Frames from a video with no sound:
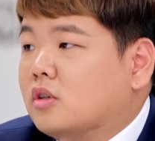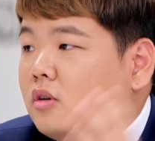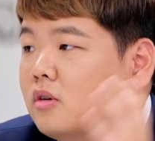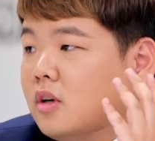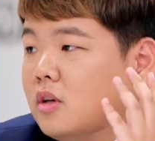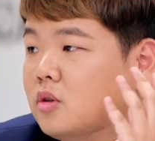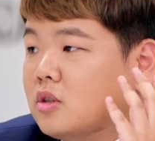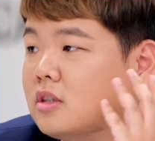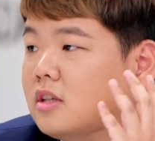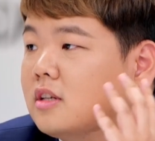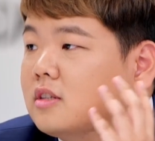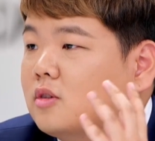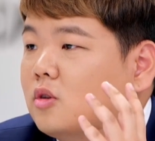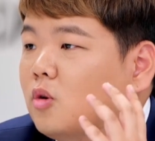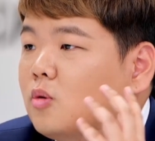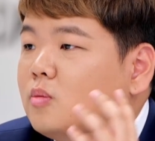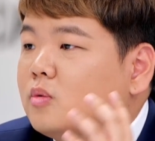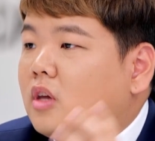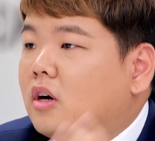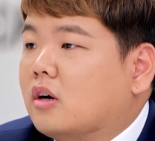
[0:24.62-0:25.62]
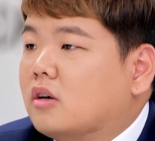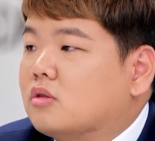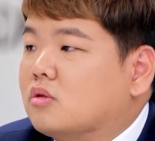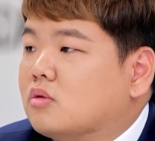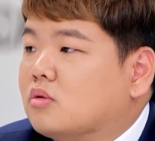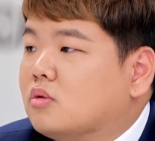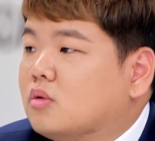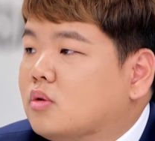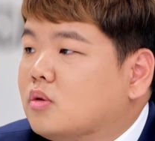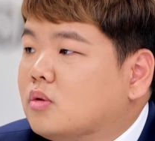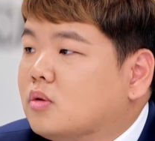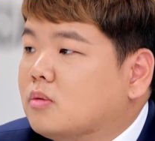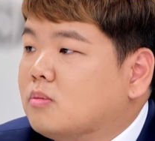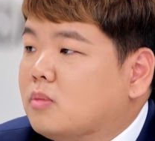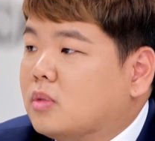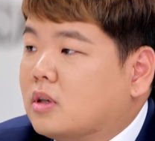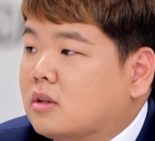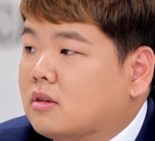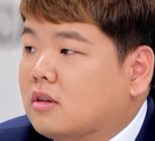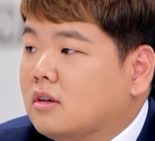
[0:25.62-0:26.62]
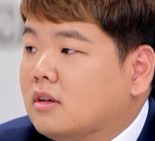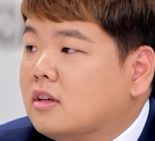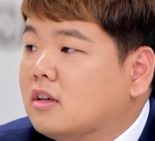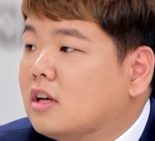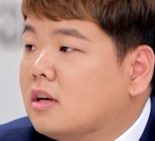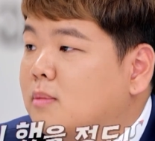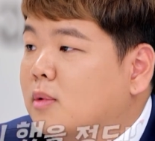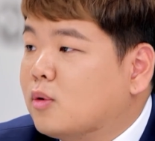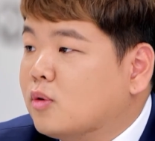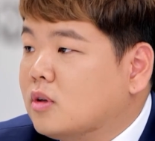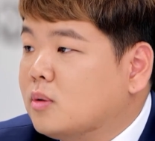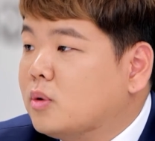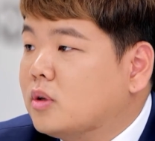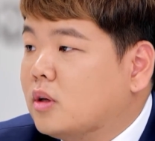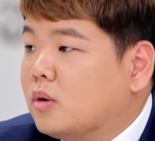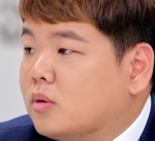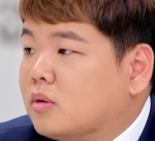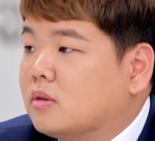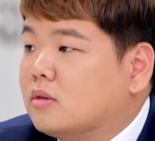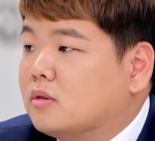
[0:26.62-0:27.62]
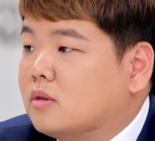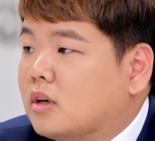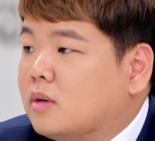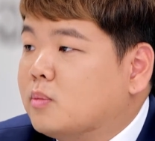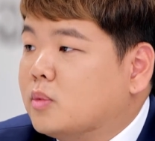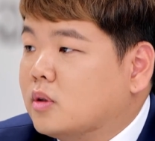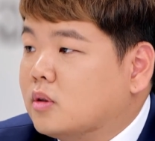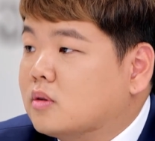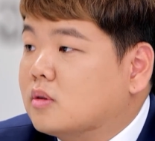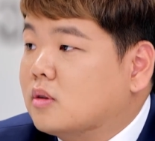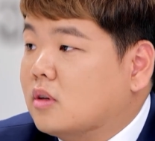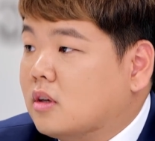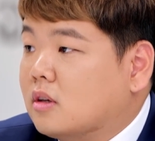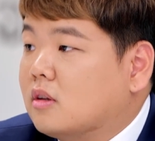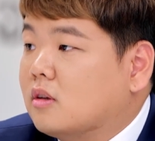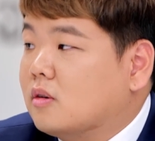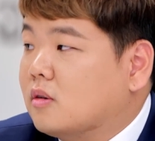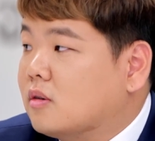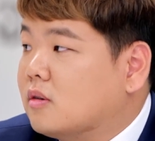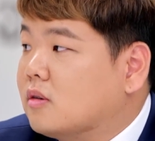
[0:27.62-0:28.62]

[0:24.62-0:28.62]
그런 게 스트레스 너무 돼가지고 그때 링기를 맞고 입원하고 그런 적 한번 음. 있었긴 해요.